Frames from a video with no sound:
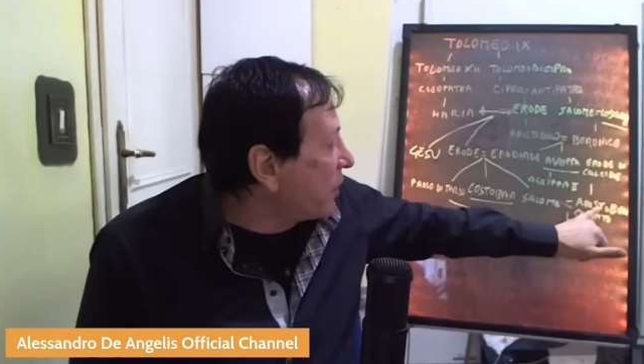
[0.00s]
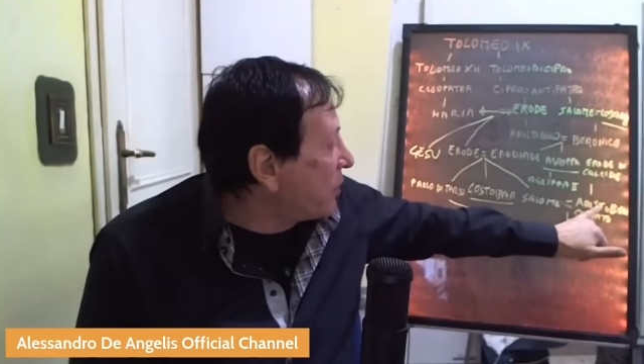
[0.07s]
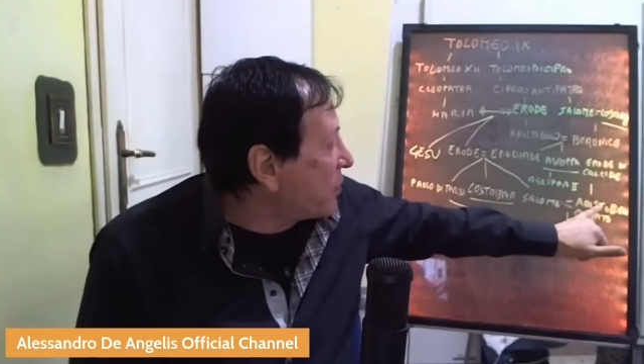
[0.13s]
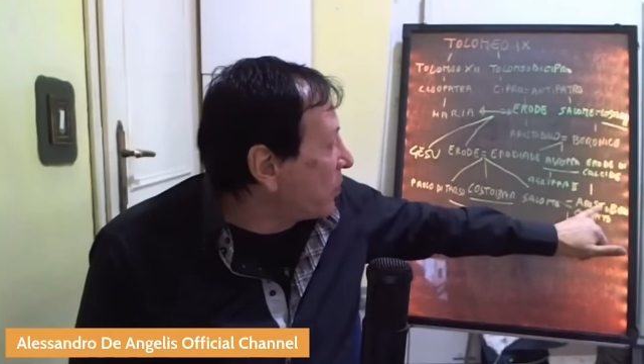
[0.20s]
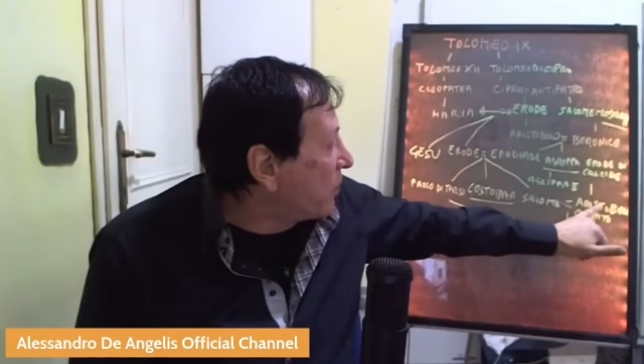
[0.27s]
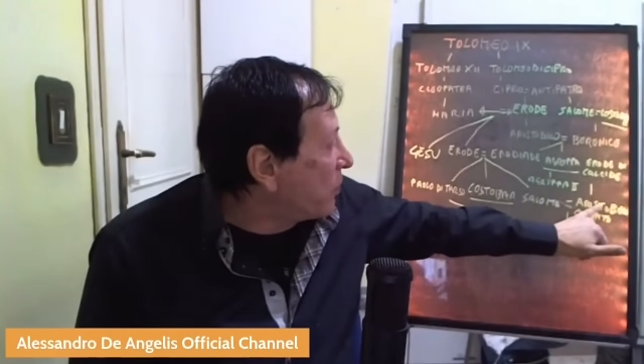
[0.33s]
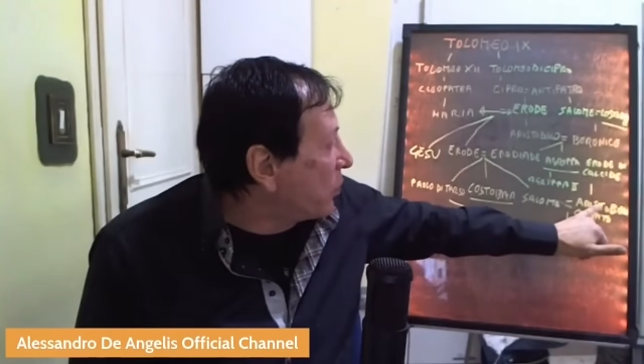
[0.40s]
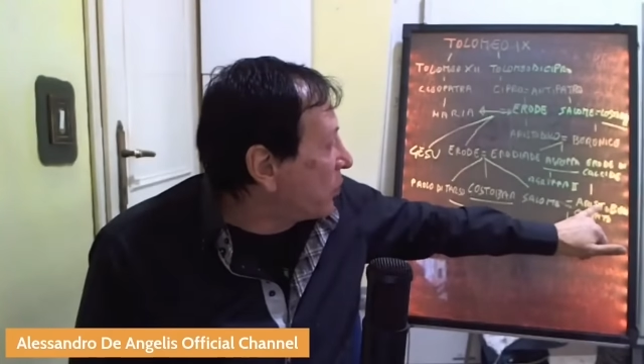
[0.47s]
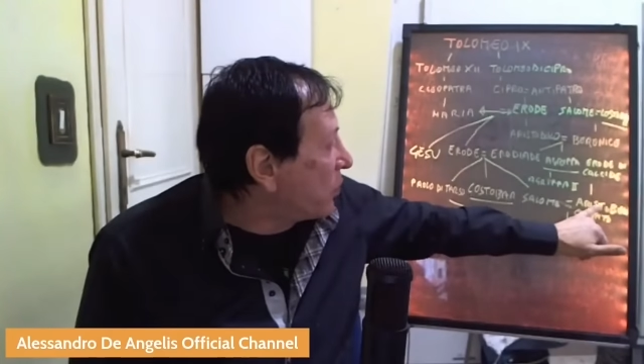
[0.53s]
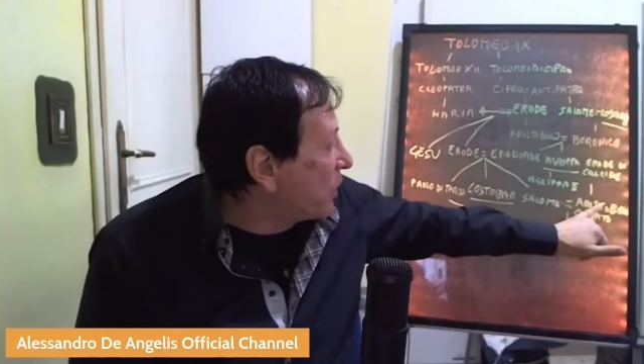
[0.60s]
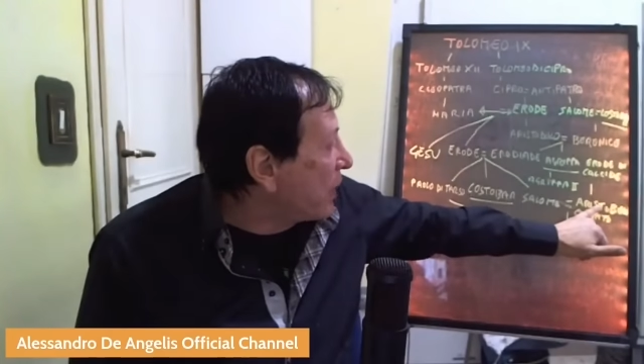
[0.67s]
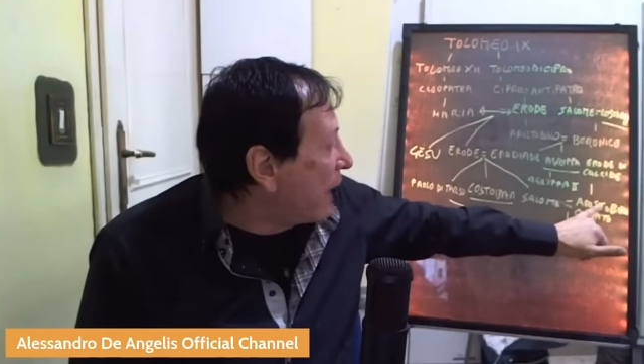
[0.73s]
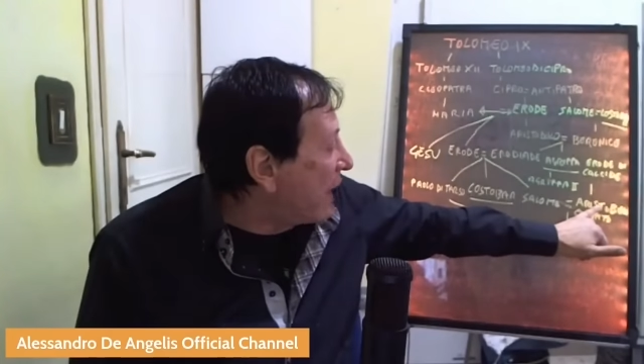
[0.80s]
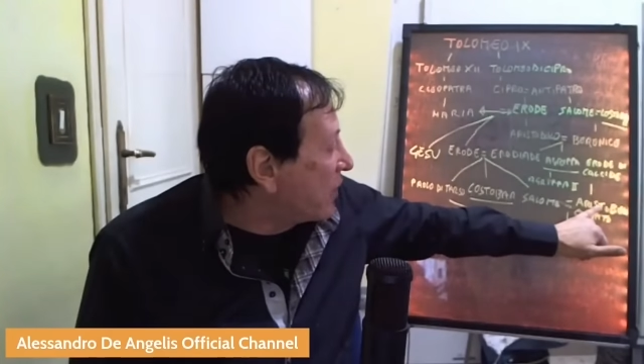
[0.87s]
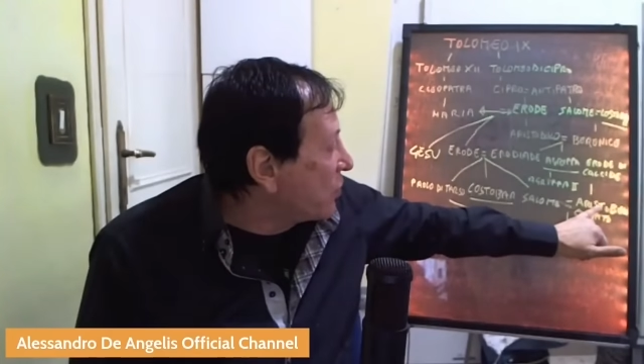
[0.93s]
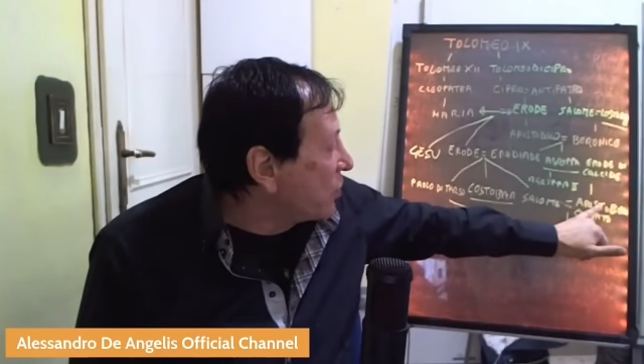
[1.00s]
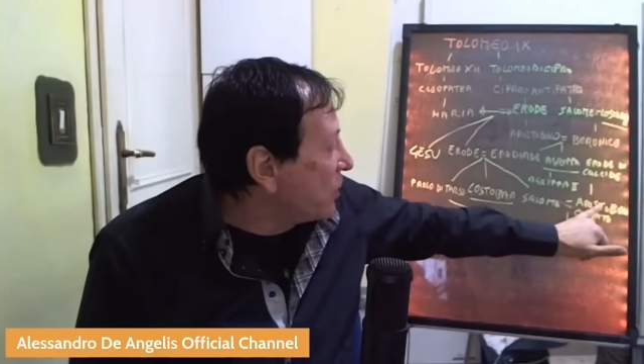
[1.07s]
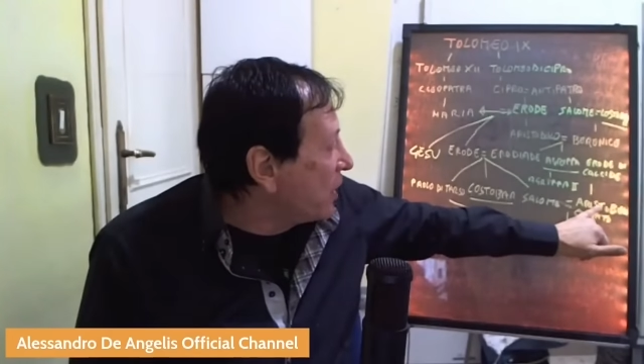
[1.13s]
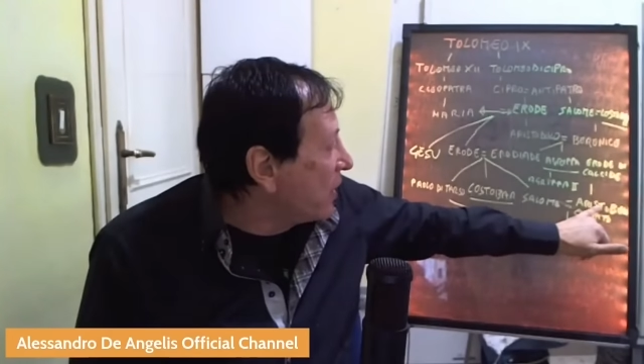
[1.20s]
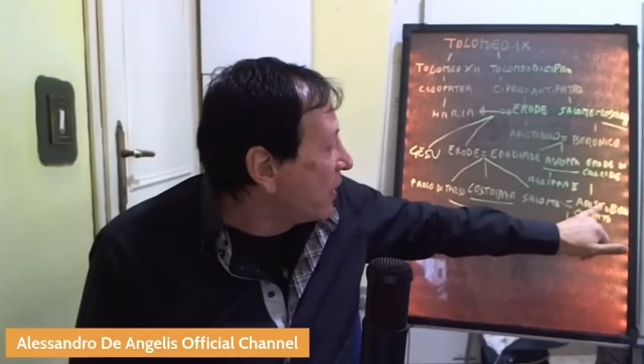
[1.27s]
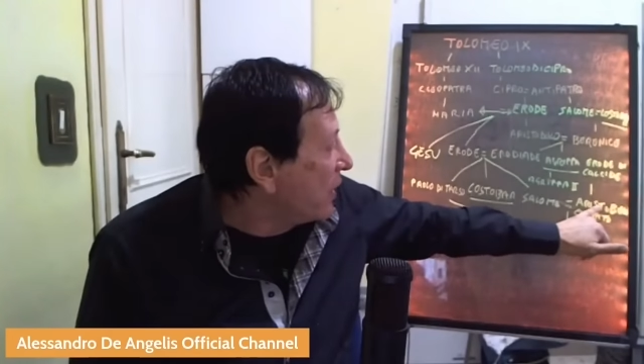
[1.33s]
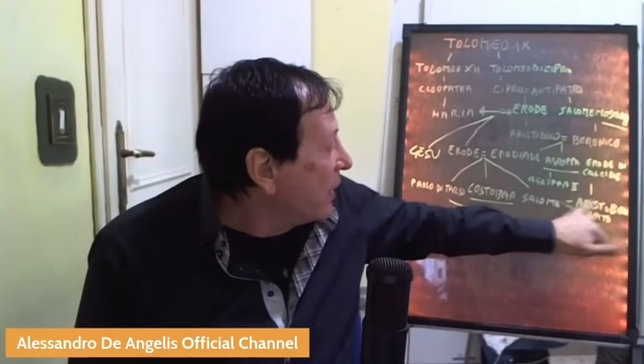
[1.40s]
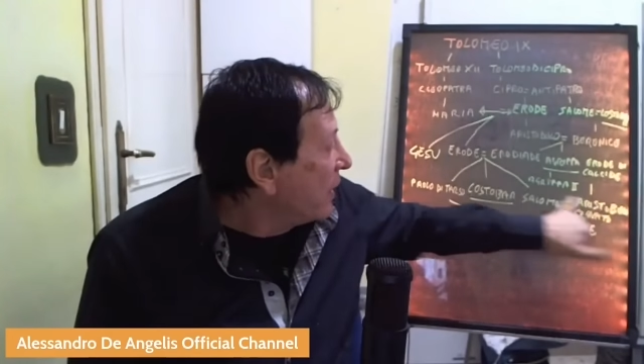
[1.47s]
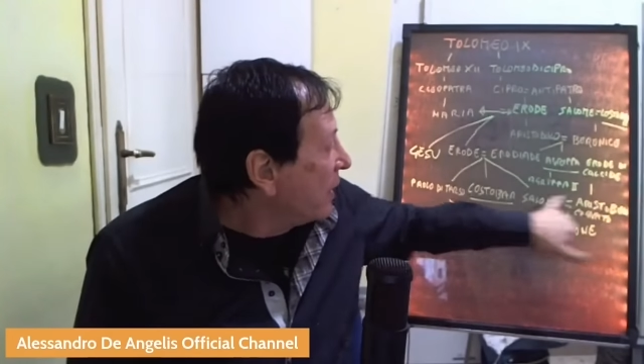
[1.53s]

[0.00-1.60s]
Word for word: Aristobule di Calcide,